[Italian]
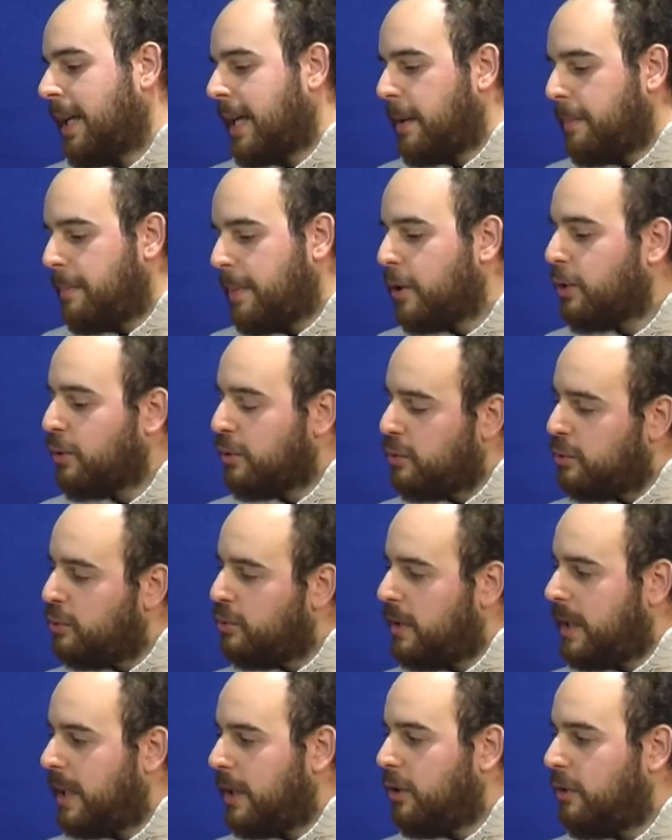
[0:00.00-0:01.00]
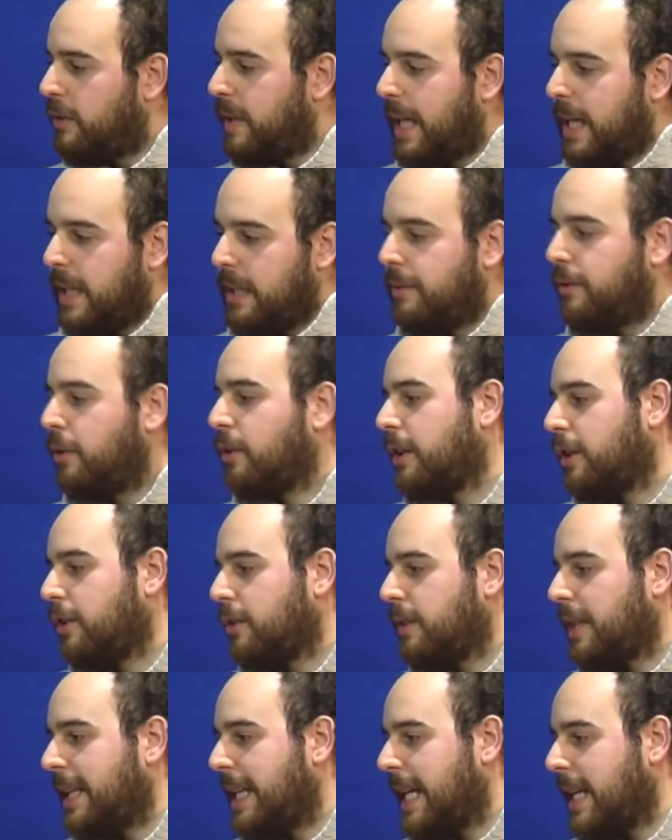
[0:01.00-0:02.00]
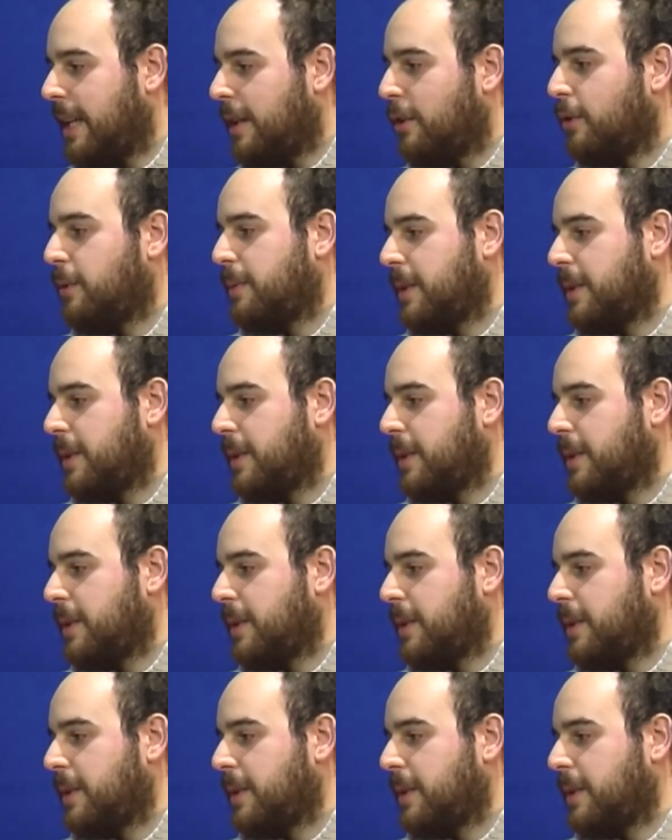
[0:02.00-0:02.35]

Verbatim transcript: che però tu che lo vedi, voi che lo vedete, lo